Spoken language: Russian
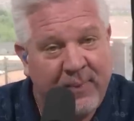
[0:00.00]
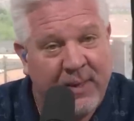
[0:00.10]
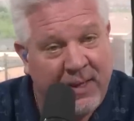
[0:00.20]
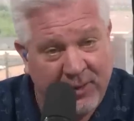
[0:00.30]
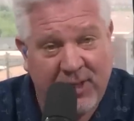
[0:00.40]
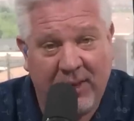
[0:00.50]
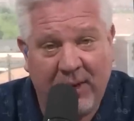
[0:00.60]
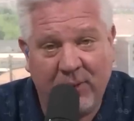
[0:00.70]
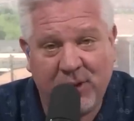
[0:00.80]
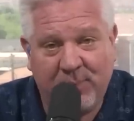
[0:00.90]
Вот
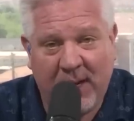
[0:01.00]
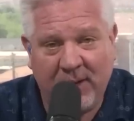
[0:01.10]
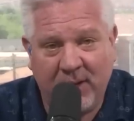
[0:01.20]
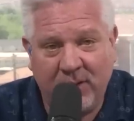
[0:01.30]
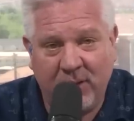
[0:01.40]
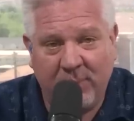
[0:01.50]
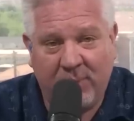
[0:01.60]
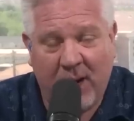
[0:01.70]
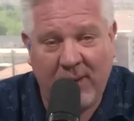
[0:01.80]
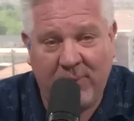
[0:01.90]
как они
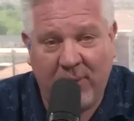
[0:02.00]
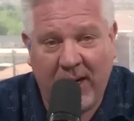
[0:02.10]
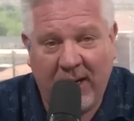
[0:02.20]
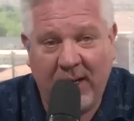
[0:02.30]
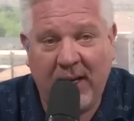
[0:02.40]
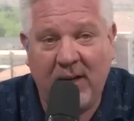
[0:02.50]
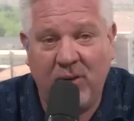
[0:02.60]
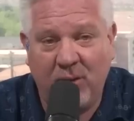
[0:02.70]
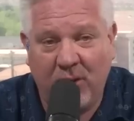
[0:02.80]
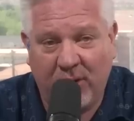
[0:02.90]
отреагировали на парад
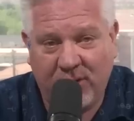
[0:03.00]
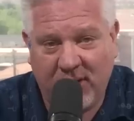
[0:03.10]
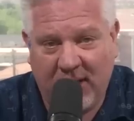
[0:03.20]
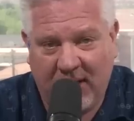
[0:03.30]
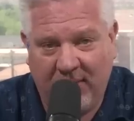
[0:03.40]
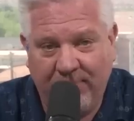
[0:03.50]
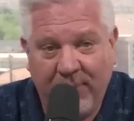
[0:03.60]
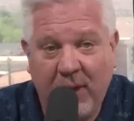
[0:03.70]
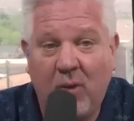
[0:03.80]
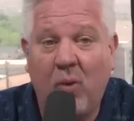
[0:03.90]
гордости в
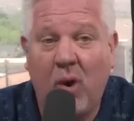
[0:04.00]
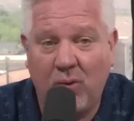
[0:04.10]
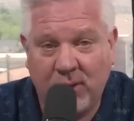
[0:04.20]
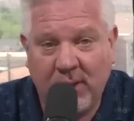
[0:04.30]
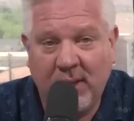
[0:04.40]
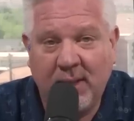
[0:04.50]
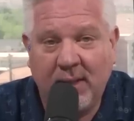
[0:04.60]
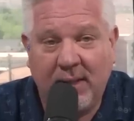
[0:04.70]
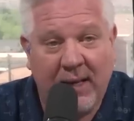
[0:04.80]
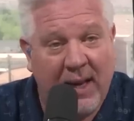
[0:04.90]
Нью-Йорк-Сити. Цитата.
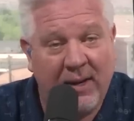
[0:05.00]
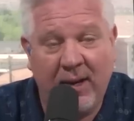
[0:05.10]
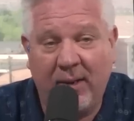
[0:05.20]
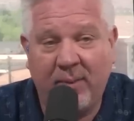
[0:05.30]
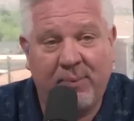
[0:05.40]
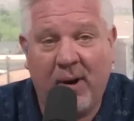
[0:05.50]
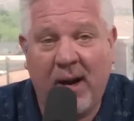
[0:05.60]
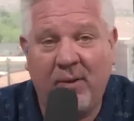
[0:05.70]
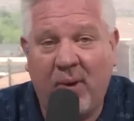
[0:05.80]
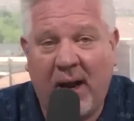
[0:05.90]
Вот еще
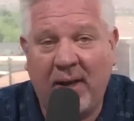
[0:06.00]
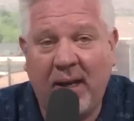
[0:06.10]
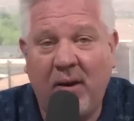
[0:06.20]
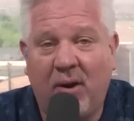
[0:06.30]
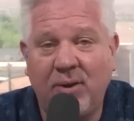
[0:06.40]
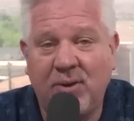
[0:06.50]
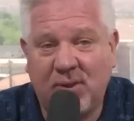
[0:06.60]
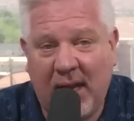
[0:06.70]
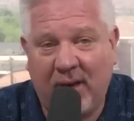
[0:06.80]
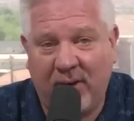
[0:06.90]
один парад
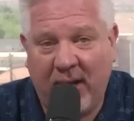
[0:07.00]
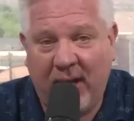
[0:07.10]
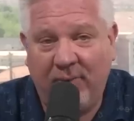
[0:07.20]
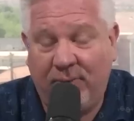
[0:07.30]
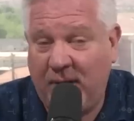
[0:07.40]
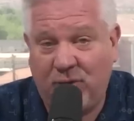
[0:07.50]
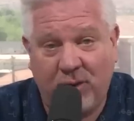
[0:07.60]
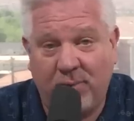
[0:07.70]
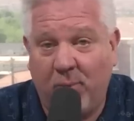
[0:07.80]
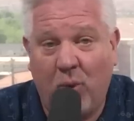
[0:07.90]
гордости,
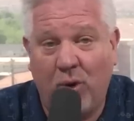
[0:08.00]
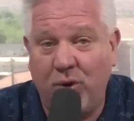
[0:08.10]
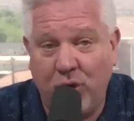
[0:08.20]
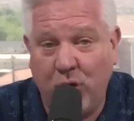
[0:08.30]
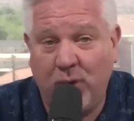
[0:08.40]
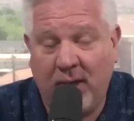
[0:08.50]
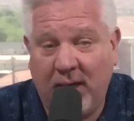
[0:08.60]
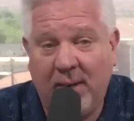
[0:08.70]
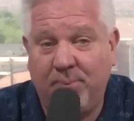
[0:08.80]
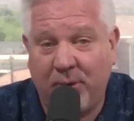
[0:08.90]
показывающий еще больше
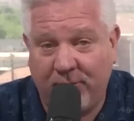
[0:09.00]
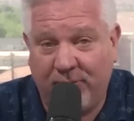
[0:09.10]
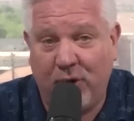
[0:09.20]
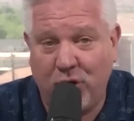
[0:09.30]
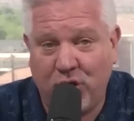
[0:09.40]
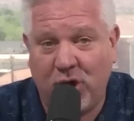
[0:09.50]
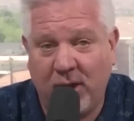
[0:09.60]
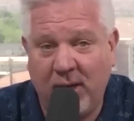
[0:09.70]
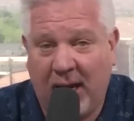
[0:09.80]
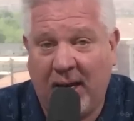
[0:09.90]
обнаженки,
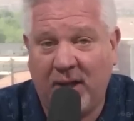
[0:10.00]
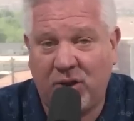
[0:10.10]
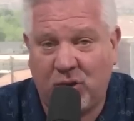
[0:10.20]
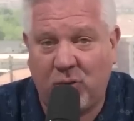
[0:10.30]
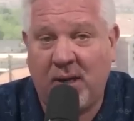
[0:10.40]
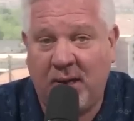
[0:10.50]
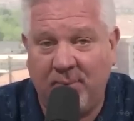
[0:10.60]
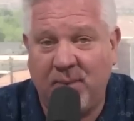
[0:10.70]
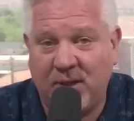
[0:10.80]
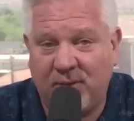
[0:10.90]
извращений
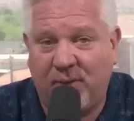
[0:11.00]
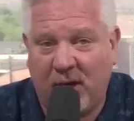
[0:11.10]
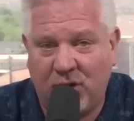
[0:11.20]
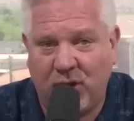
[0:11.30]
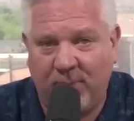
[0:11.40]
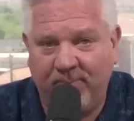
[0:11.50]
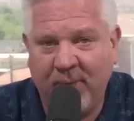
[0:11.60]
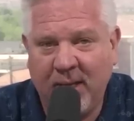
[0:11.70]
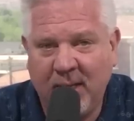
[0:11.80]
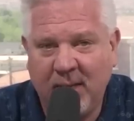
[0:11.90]
и
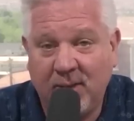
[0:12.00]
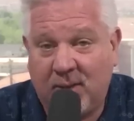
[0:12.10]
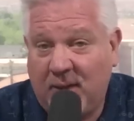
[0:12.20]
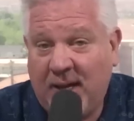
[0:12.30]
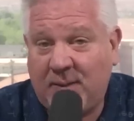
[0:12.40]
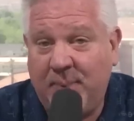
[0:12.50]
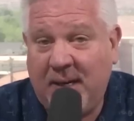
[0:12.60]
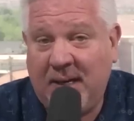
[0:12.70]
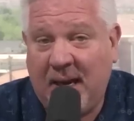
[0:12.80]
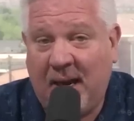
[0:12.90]
безобразий. Некоторые
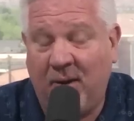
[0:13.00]
СМИ